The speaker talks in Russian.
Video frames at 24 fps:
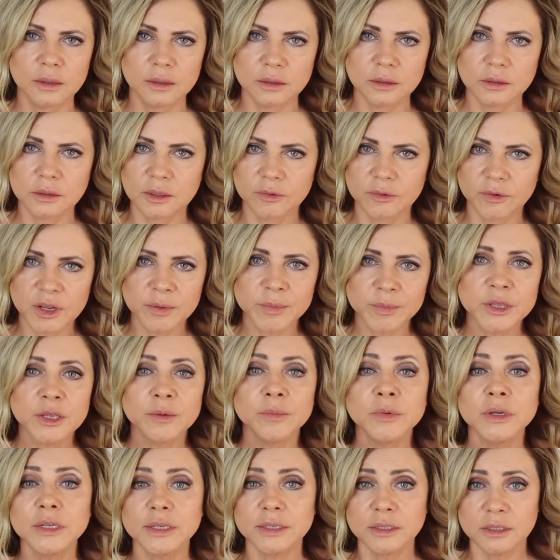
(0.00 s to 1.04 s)
Э, со
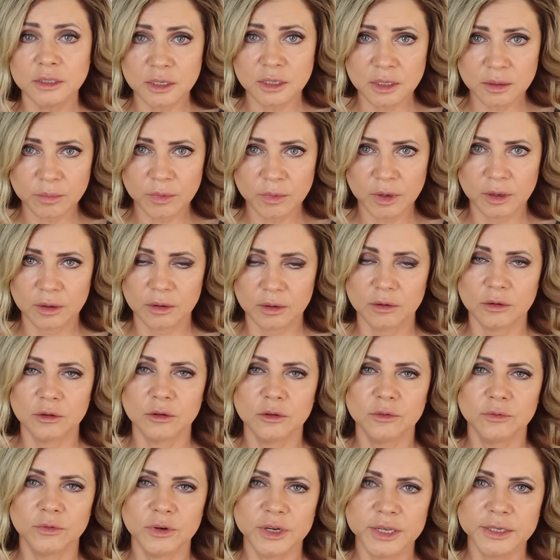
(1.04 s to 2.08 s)
временем Димы
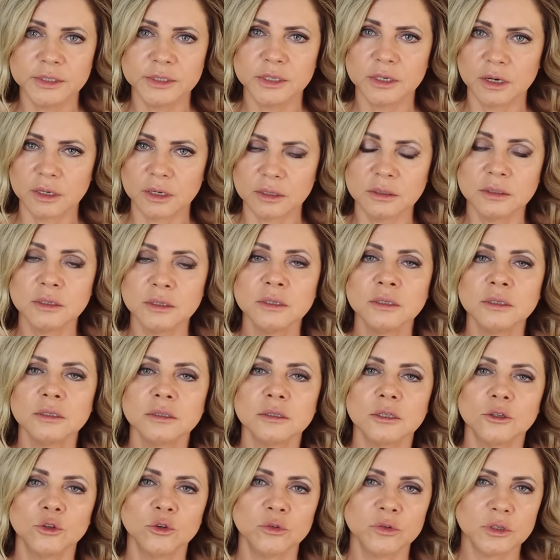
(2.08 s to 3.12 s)
э, в ленте Кристины
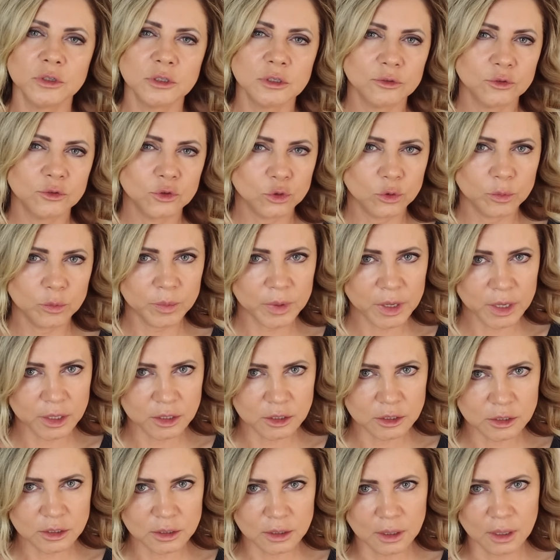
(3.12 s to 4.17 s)
становится все
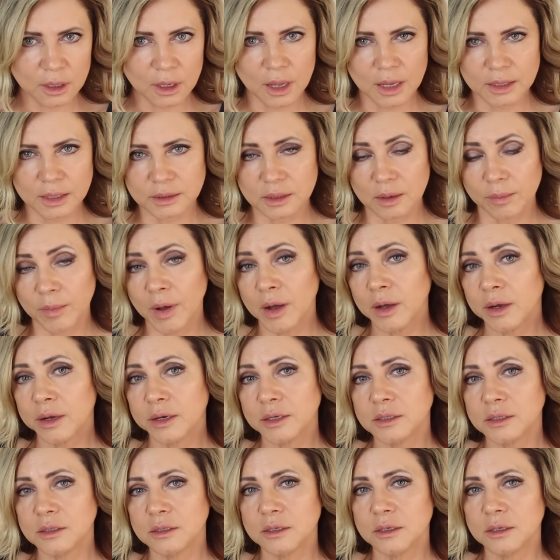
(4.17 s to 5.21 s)
меньше, а сама
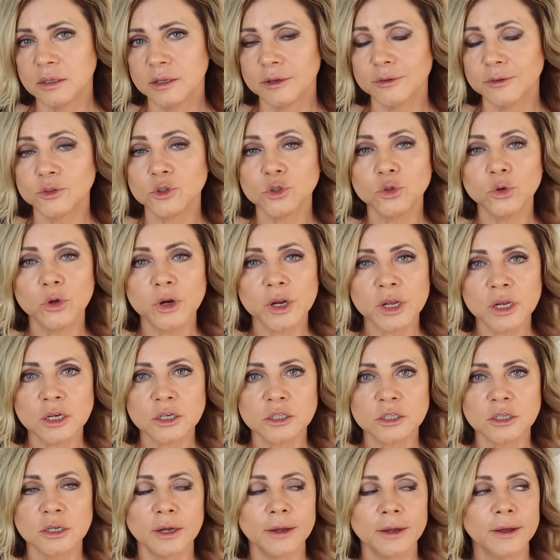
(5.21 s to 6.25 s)
Кристина все
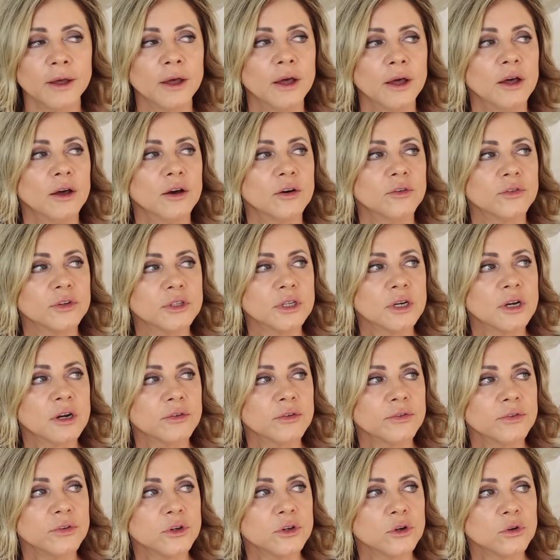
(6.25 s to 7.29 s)
реже
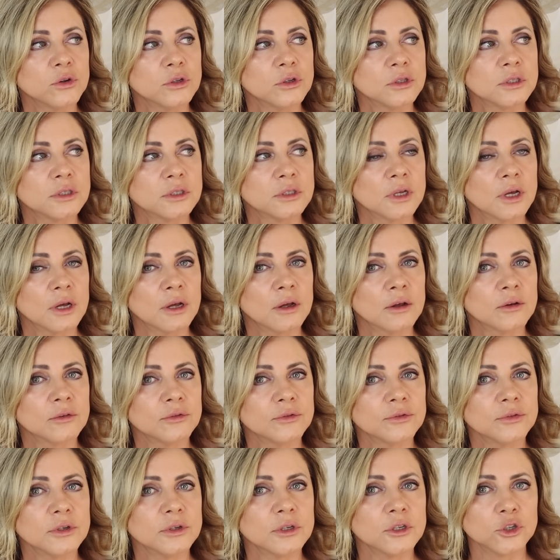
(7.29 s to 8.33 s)
фотографируется
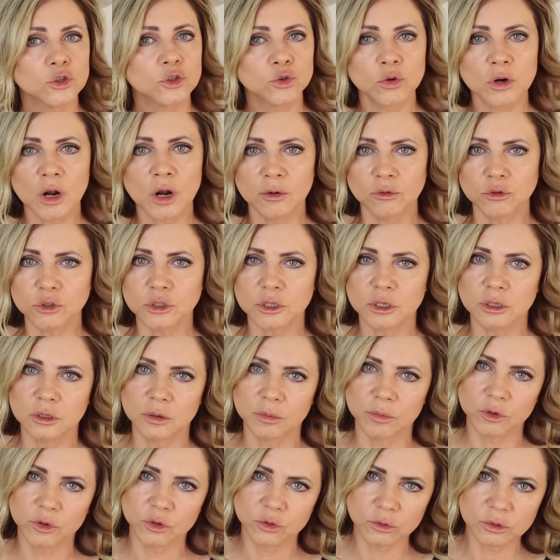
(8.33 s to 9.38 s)
в
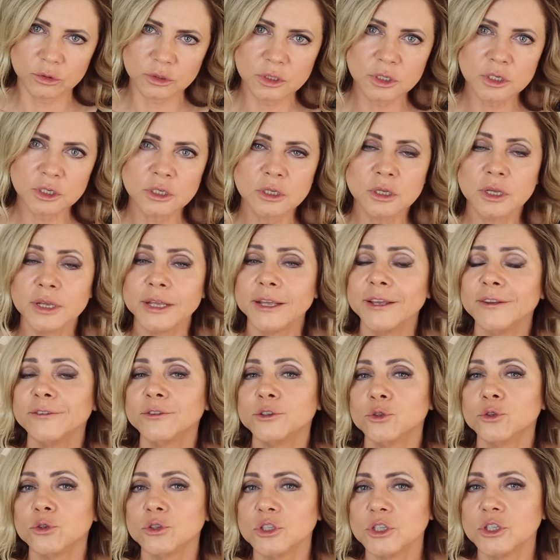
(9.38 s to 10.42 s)
журавушкином гнездышке и
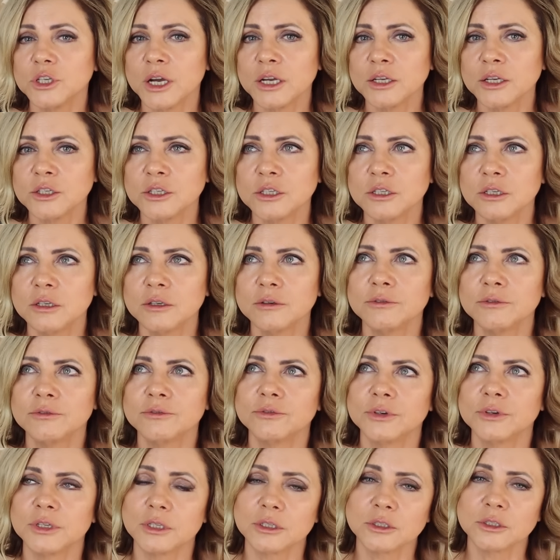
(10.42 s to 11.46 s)
все чаще
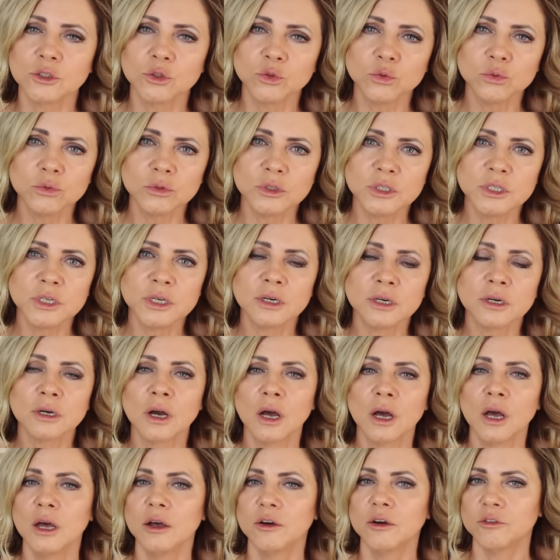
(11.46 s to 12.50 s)
в фотостудиях,
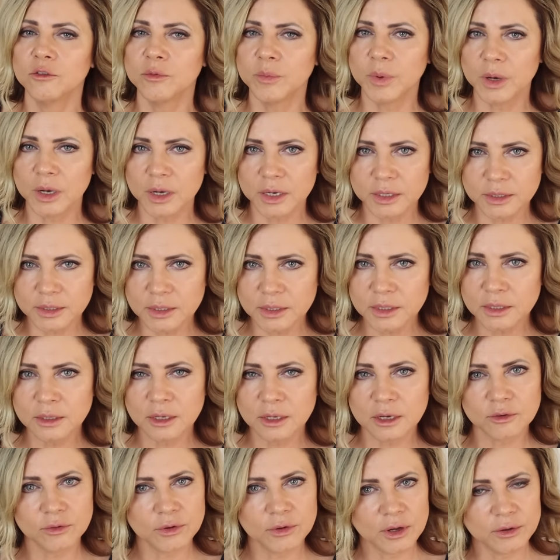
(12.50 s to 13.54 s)
в
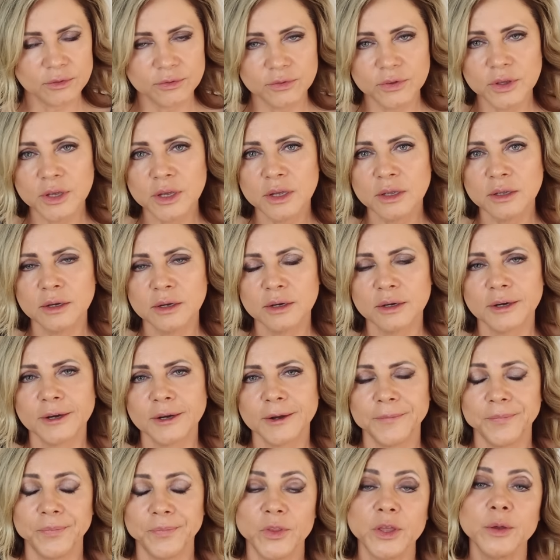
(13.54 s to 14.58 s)
магазинах, в
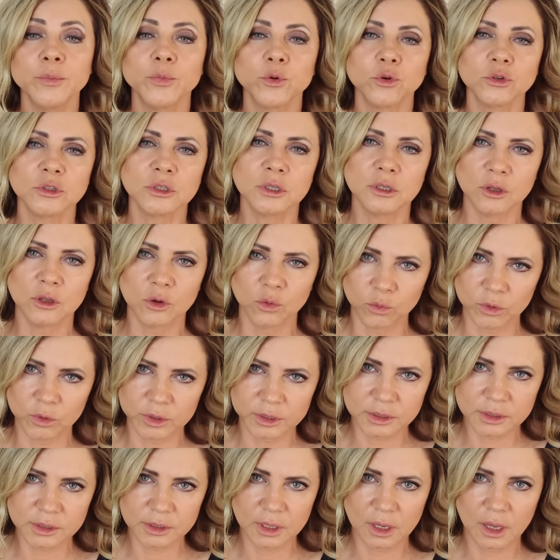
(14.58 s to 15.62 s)
кофейнях, да и просто на
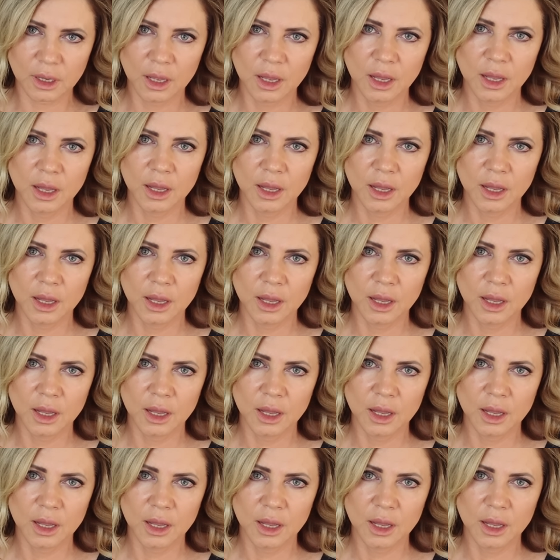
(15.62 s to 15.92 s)
улице.